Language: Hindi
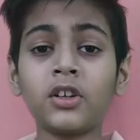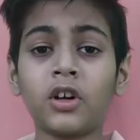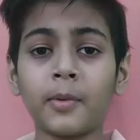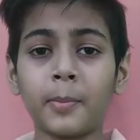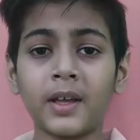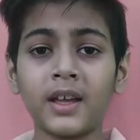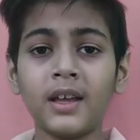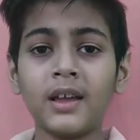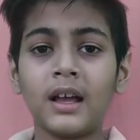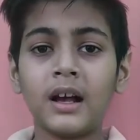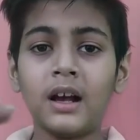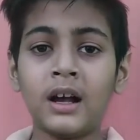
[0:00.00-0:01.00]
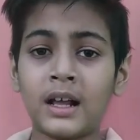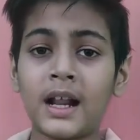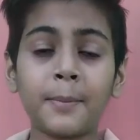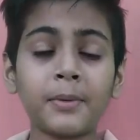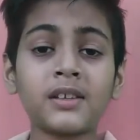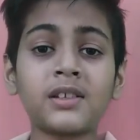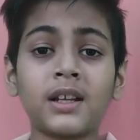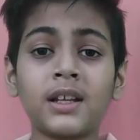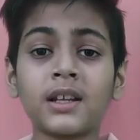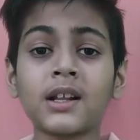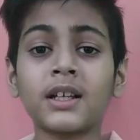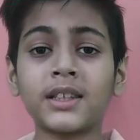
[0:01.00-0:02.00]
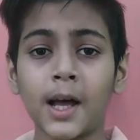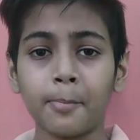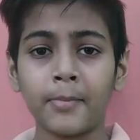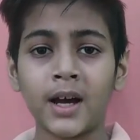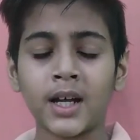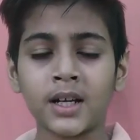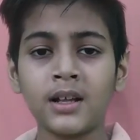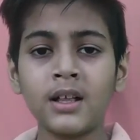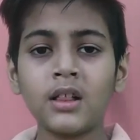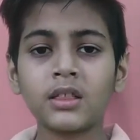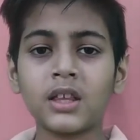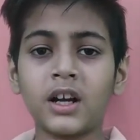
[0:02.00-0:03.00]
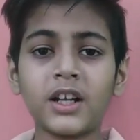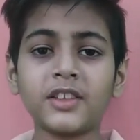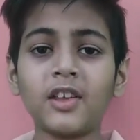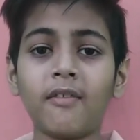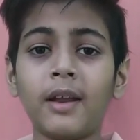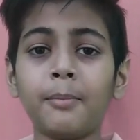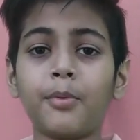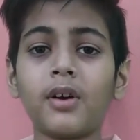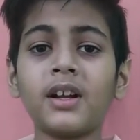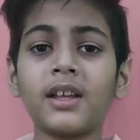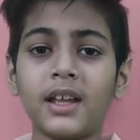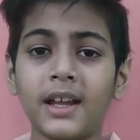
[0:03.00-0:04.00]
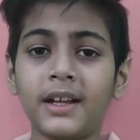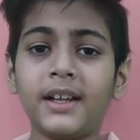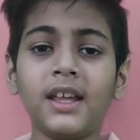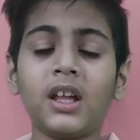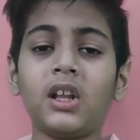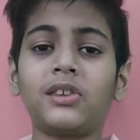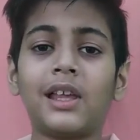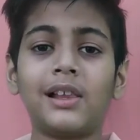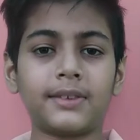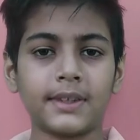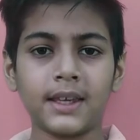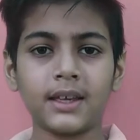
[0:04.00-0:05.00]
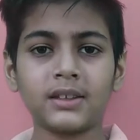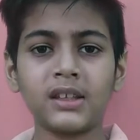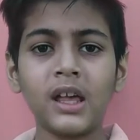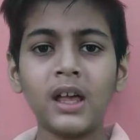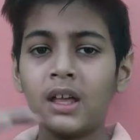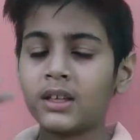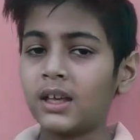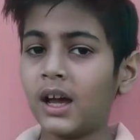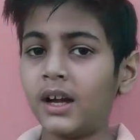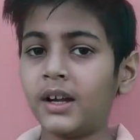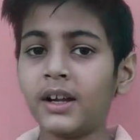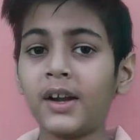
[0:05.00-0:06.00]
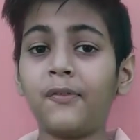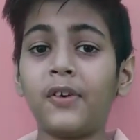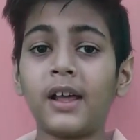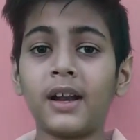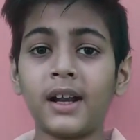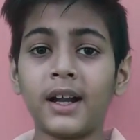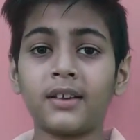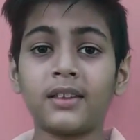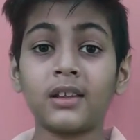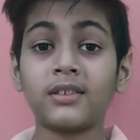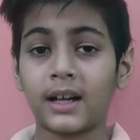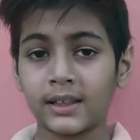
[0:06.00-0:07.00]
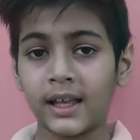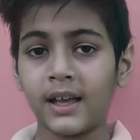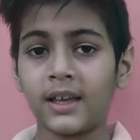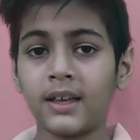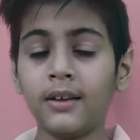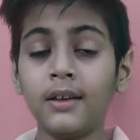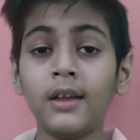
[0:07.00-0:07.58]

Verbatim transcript: तौर पे अगर आपके शरीर का तापमान 37.8 डिग्री सेल्सियस या 100 फ़ारेनहाइट से ज्यादा है